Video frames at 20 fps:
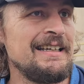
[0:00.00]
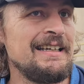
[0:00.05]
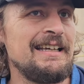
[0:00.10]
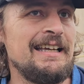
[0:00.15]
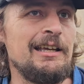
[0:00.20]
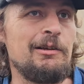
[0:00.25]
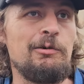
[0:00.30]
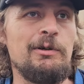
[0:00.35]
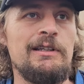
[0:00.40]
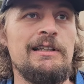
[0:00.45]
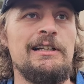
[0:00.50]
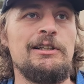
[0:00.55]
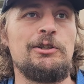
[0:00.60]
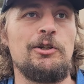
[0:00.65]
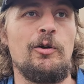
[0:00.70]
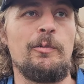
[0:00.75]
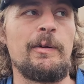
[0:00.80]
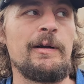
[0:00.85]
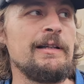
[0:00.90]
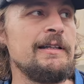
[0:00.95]
e quindi ce
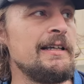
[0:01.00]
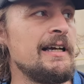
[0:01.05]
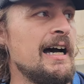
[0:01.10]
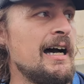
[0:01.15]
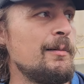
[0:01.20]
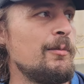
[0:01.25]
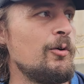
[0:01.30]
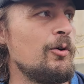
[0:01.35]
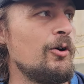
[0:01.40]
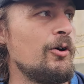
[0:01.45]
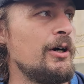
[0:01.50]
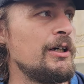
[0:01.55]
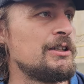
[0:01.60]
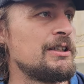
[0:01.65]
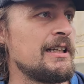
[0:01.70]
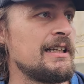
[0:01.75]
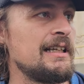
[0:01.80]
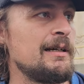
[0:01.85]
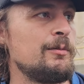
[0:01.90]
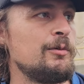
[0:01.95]
lo prendiamo e
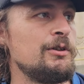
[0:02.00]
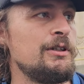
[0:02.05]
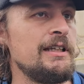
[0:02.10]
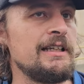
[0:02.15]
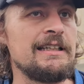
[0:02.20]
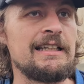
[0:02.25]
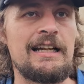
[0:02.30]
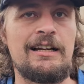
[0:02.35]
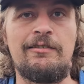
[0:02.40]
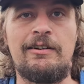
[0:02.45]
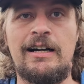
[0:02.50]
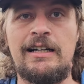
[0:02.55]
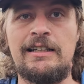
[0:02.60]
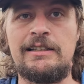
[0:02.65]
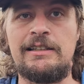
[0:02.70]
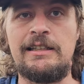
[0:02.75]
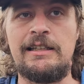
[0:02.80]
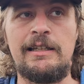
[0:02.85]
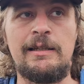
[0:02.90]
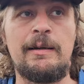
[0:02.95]
cerchiamo di andare
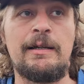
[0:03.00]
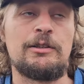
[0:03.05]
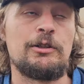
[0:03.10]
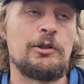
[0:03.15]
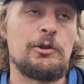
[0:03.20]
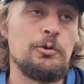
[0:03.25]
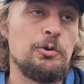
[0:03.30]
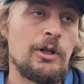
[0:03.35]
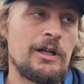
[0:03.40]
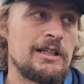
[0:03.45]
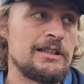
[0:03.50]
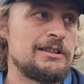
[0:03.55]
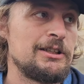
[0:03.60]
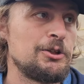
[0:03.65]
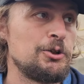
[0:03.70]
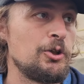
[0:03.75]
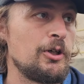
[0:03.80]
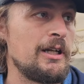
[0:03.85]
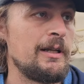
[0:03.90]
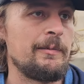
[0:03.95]
avanti adesso a chiudere la
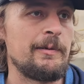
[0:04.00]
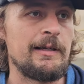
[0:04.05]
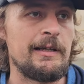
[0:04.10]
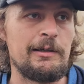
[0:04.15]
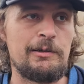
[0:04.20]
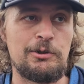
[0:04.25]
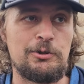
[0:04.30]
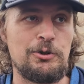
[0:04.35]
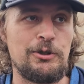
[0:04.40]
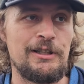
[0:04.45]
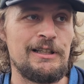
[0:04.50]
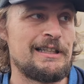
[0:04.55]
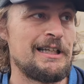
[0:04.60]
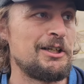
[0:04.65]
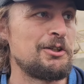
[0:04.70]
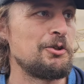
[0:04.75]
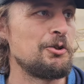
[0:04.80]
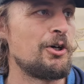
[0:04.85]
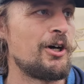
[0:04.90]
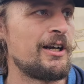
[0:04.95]
stagione perché è questione di tre
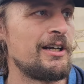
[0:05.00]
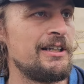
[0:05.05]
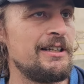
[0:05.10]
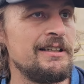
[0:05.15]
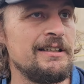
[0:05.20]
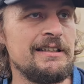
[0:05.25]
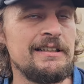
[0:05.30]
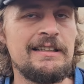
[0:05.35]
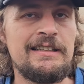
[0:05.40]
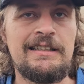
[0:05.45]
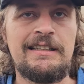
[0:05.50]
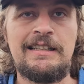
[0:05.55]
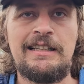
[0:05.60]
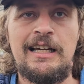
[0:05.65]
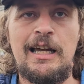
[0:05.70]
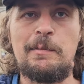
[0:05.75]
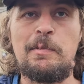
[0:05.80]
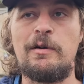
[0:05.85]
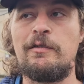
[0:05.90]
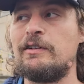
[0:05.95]
giorni
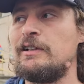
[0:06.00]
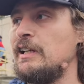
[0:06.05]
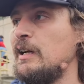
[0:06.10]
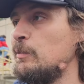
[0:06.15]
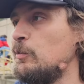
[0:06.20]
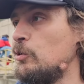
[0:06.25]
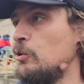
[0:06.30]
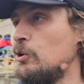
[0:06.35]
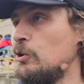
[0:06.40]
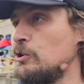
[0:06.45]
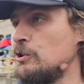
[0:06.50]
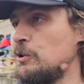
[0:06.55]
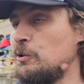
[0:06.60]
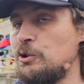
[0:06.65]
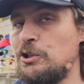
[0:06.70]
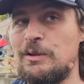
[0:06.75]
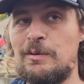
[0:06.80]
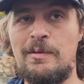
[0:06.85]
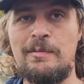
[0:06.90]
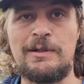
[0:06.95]
e poi vediamo cosa
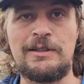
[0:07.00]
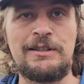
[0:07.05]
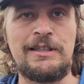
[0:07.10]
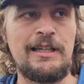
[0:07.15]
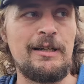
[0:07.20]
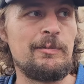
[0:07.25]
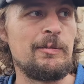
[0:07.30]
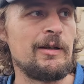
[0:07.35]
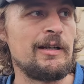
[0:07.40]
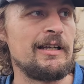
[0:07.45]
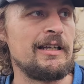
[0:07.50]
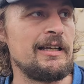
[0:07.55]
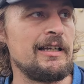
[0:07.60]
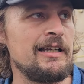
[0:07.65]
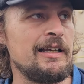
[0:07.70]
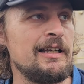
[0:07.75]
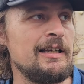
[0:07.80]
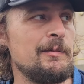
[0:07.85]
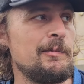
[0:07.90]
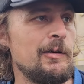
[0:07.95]
riusciamo a imbastire
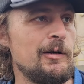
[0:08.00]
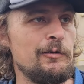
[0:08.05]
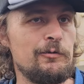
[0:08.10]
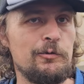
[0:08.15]
per, per il